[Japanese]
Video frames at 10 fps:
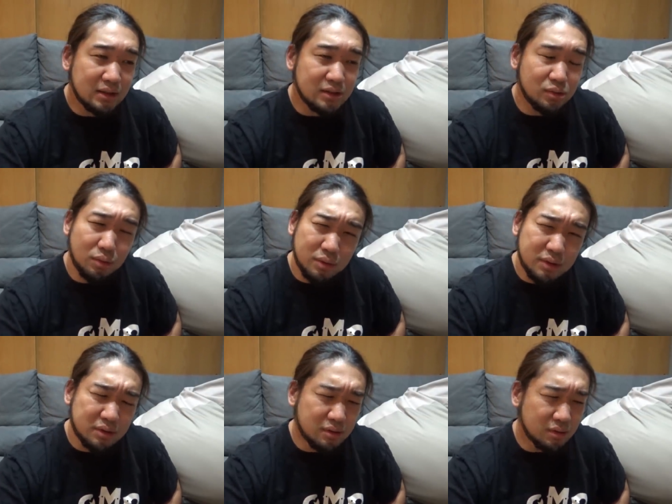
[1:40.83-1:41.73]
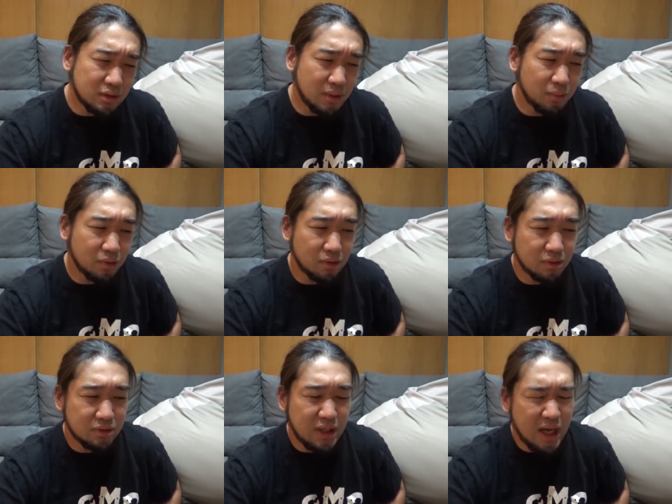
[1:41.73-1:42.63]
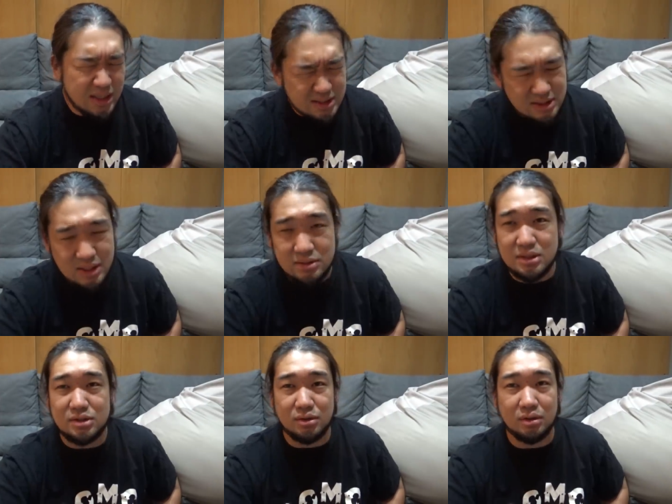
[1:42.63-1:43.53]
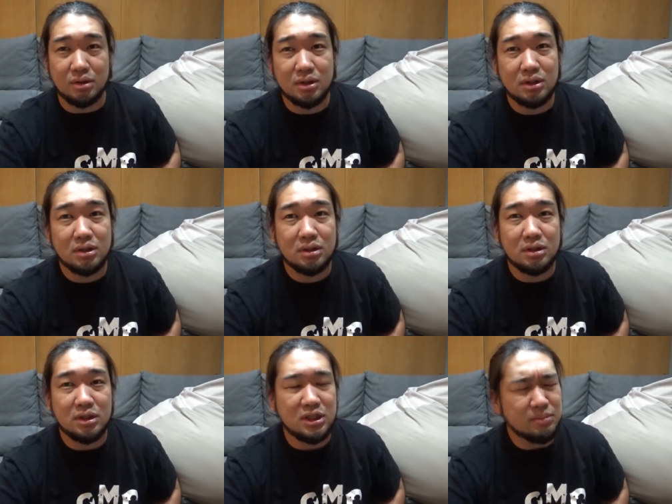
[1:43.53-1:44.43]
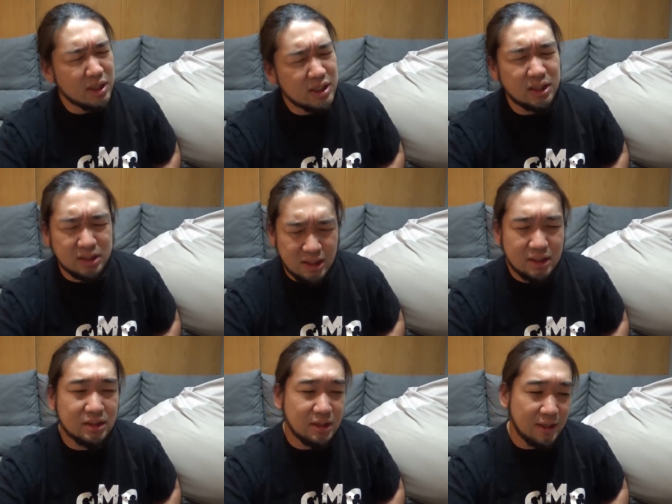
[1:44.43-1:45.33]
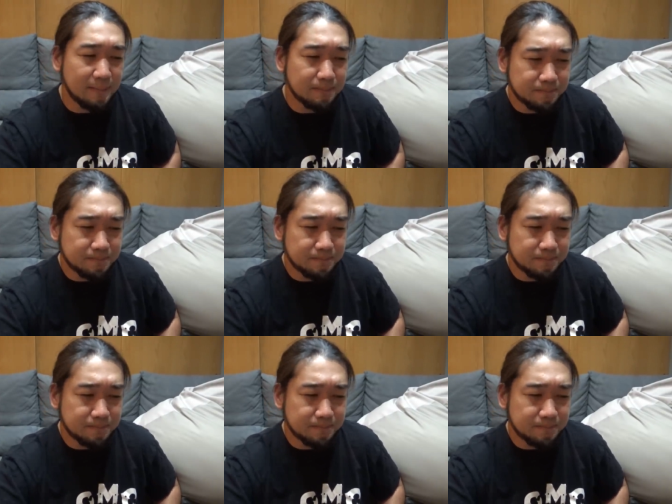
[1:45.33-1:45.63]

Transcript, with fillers: そういうのってもうナンセンスでしょ今に合ってないって